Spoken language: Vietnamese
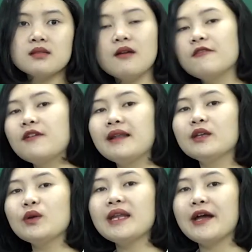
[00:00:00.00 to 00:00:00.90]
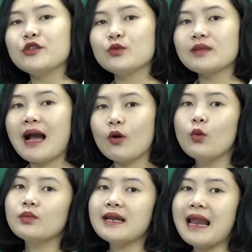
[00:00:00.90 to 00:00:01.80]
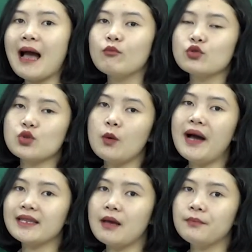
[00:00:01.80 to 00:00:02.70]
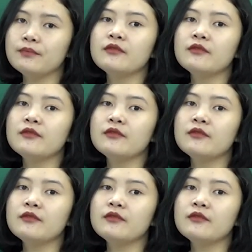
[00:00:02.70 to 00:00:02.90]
Dựa vào phần lý thuyết này, chúng ta cùng đi làm một số bài tập